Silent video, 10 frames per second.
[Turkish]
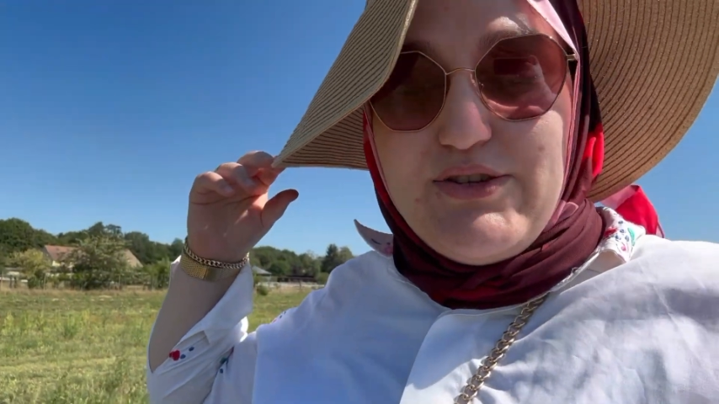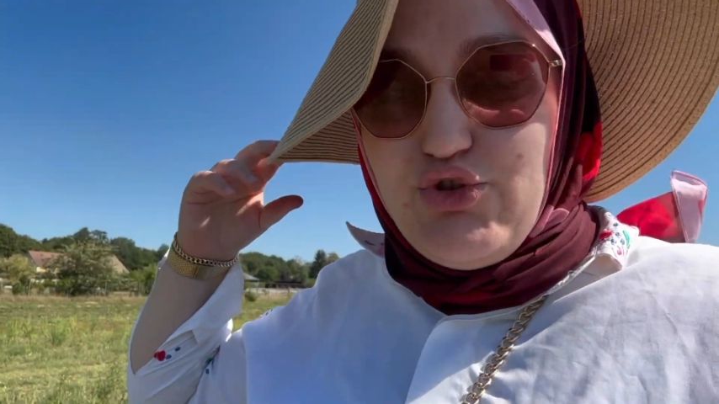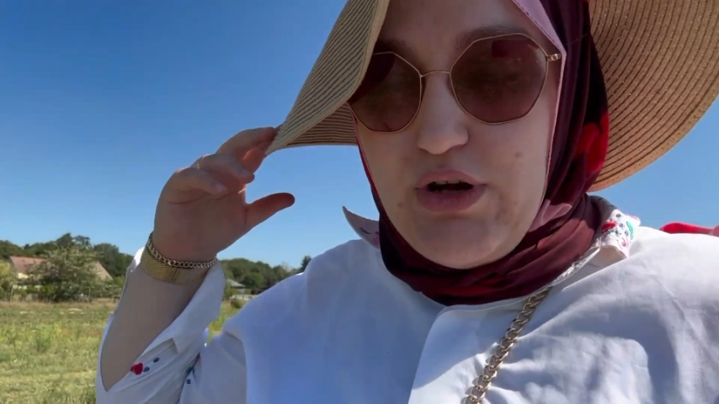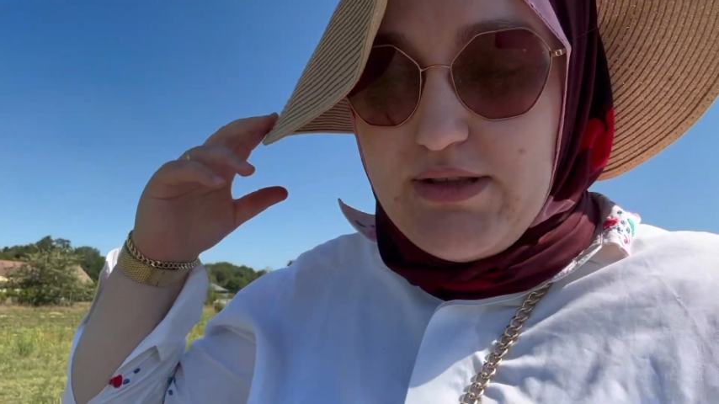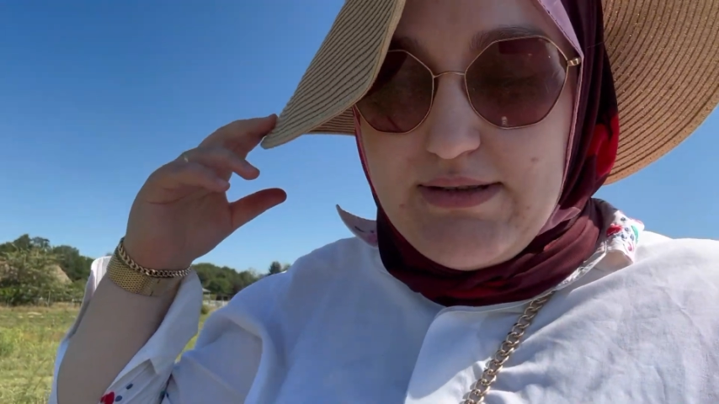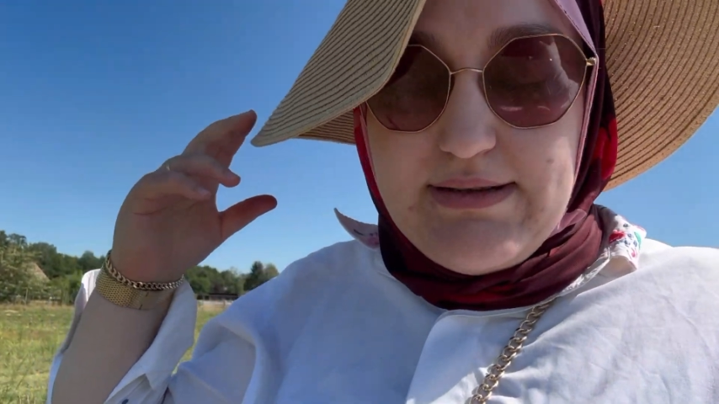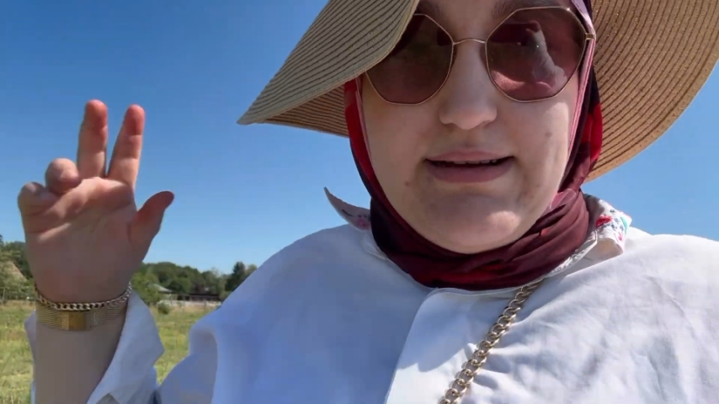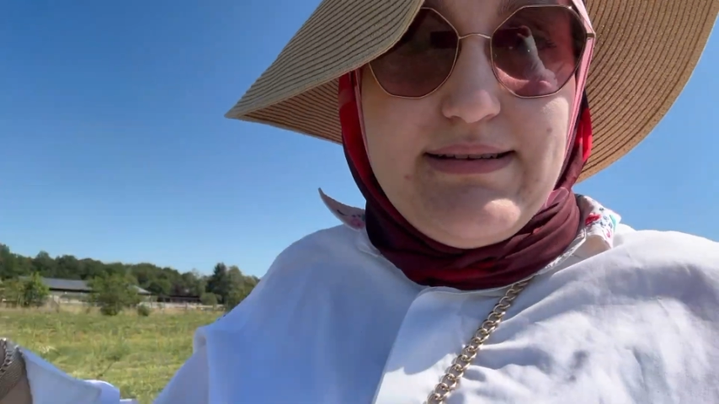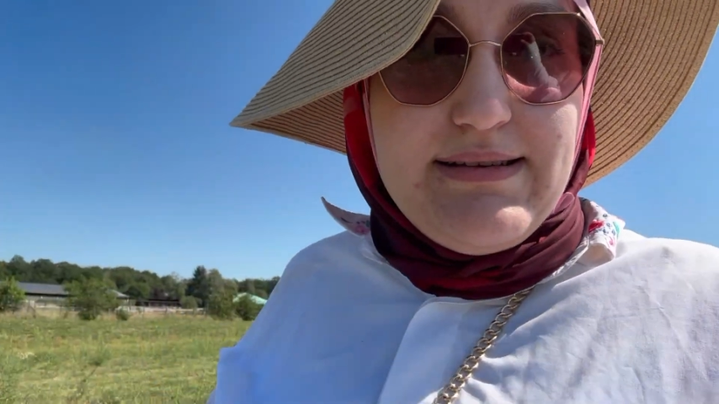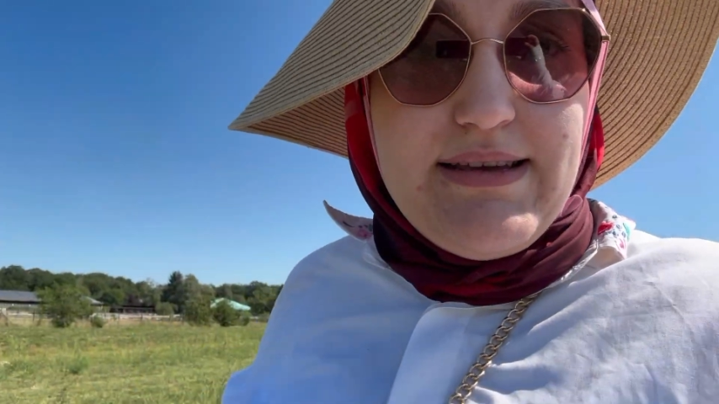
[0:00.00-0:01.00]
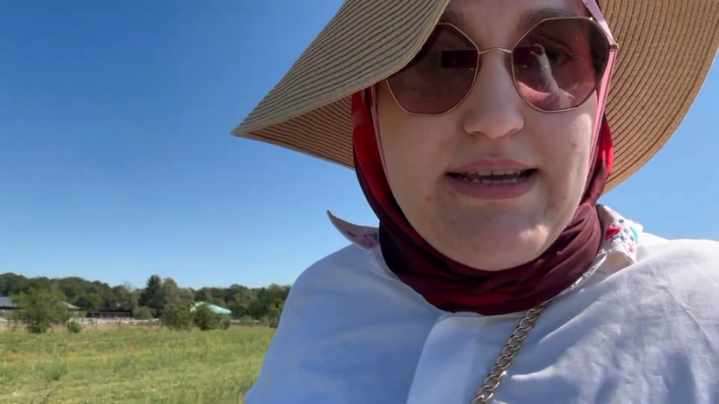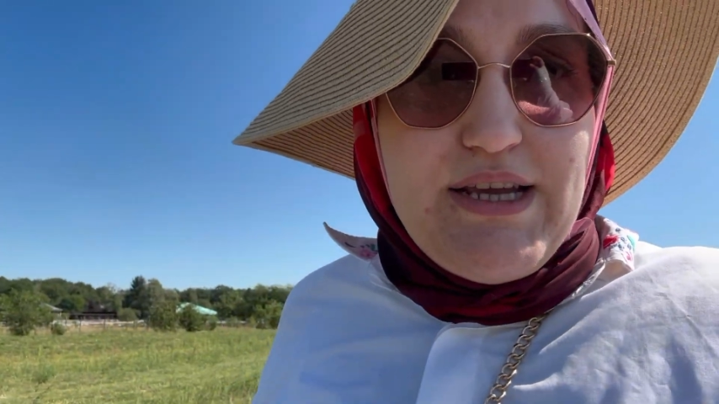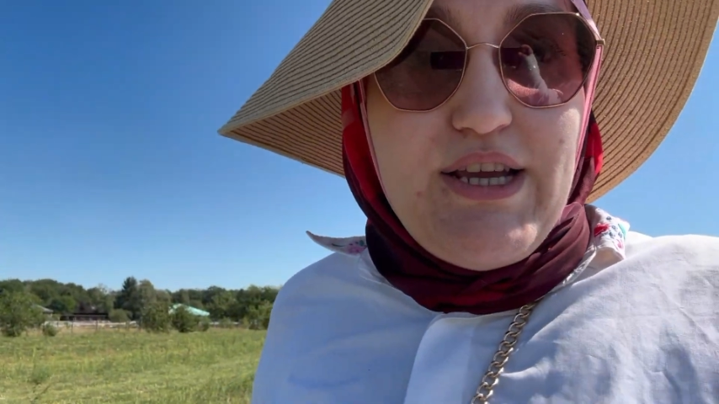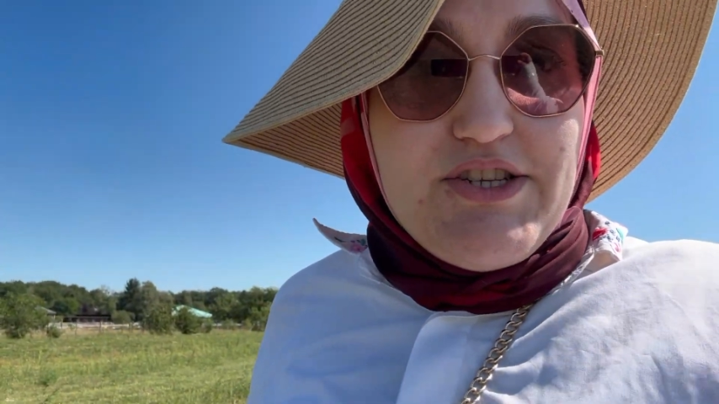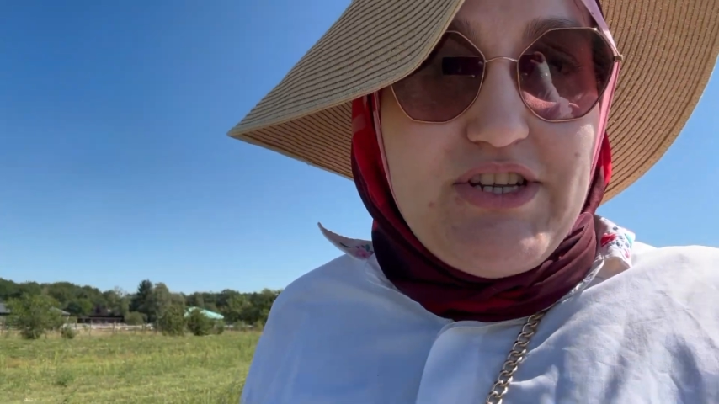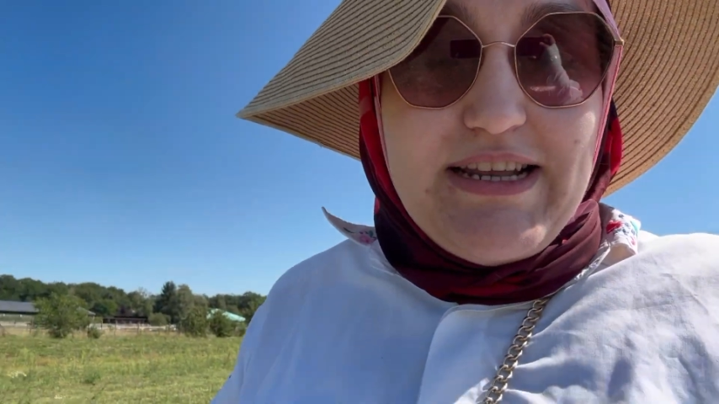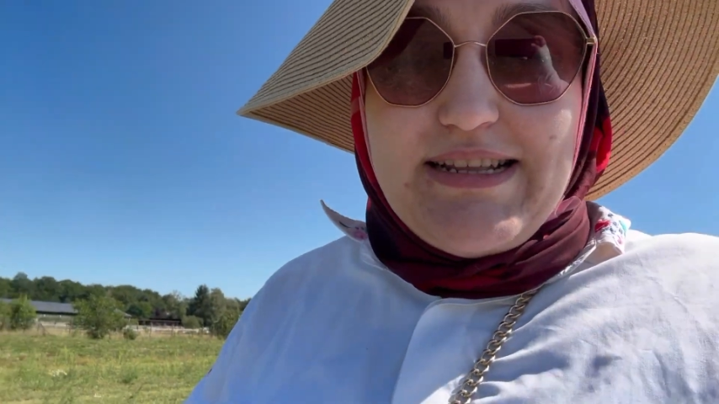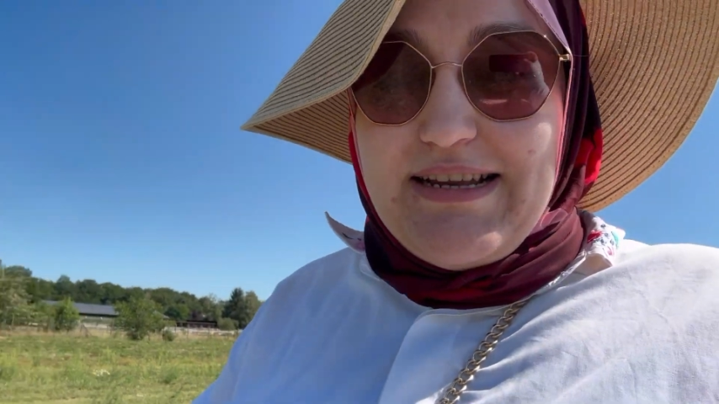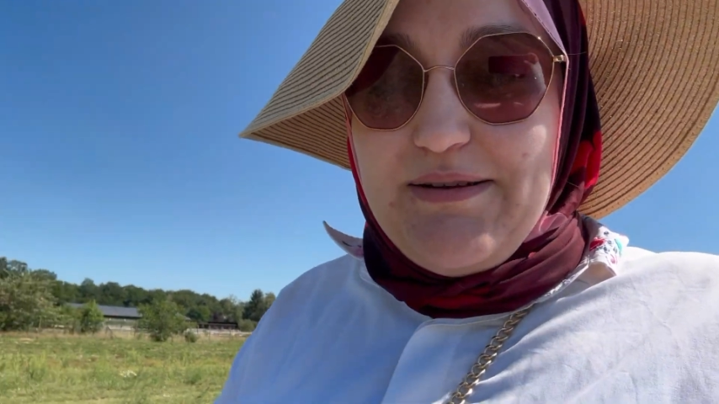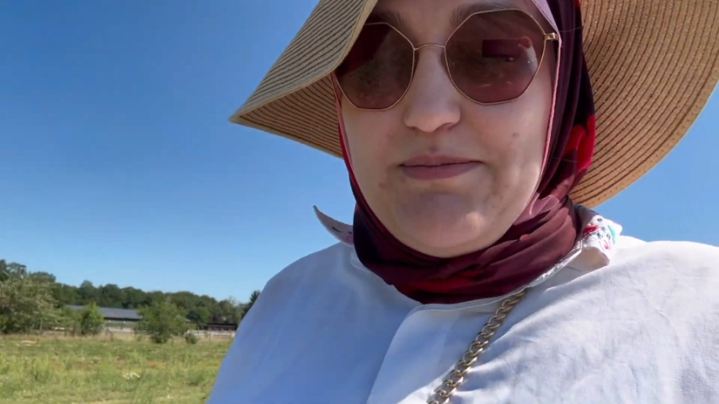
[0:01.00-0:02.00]
Şu anda da
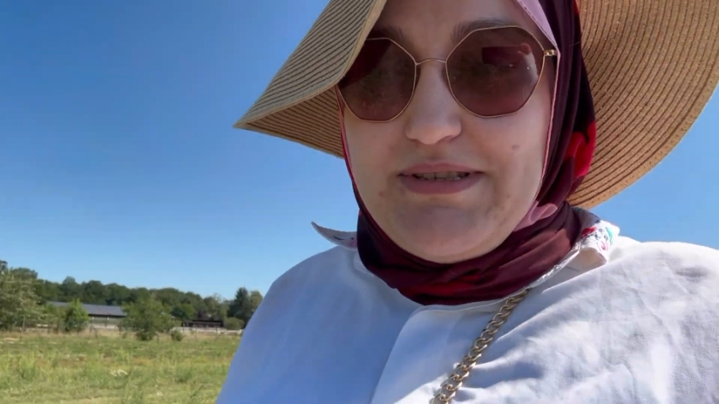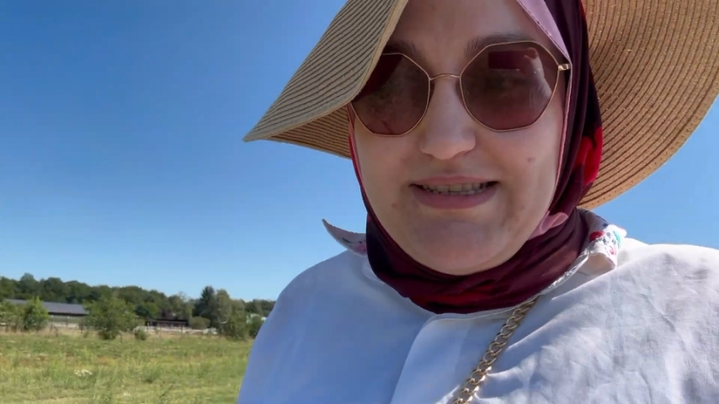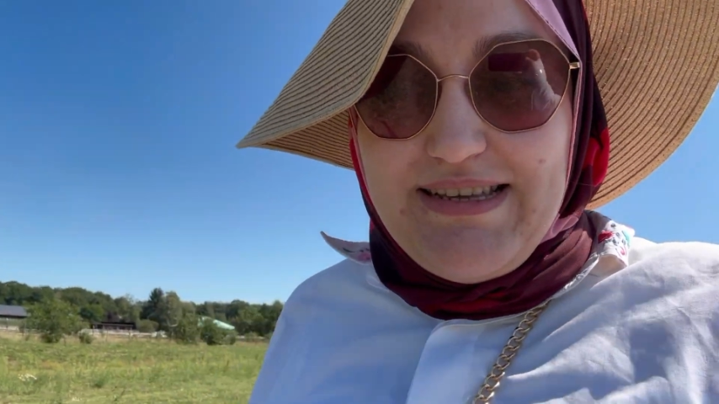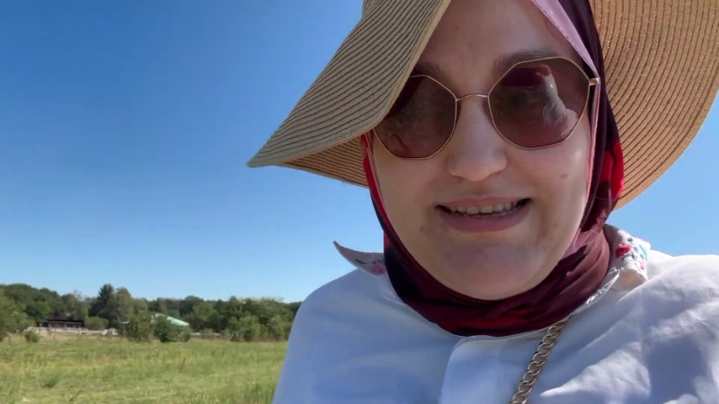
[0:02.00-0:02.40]
çileklerimizi